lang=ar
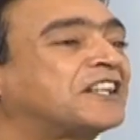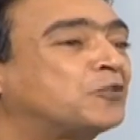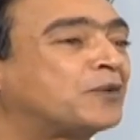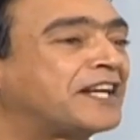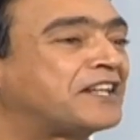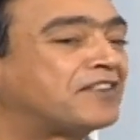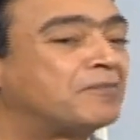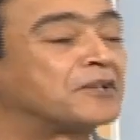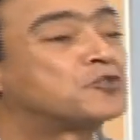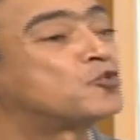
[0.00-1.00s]
التجاري في
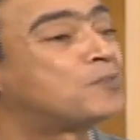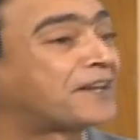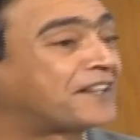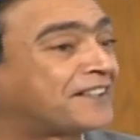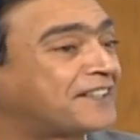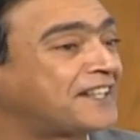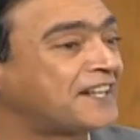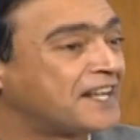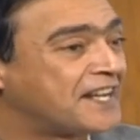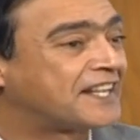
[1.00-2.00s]
المنظومه الرياضيه
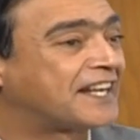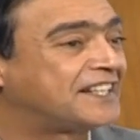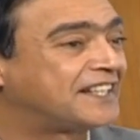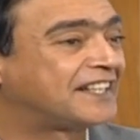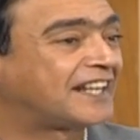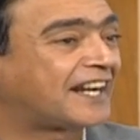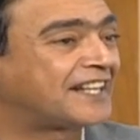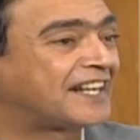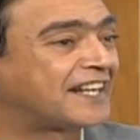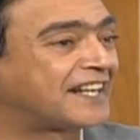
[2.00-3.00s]
يعني
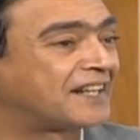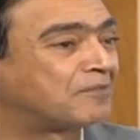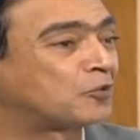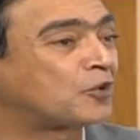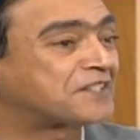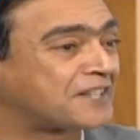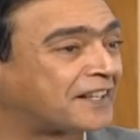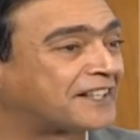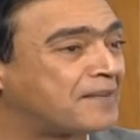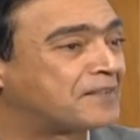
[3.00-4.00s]
الحقيقه الموضوع
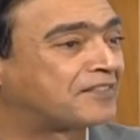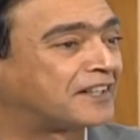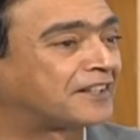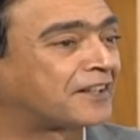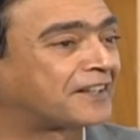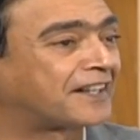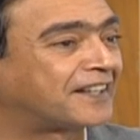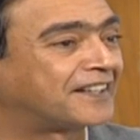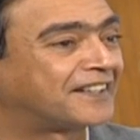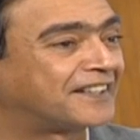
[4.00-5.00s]
اتصعد جامد في الاطار ده خد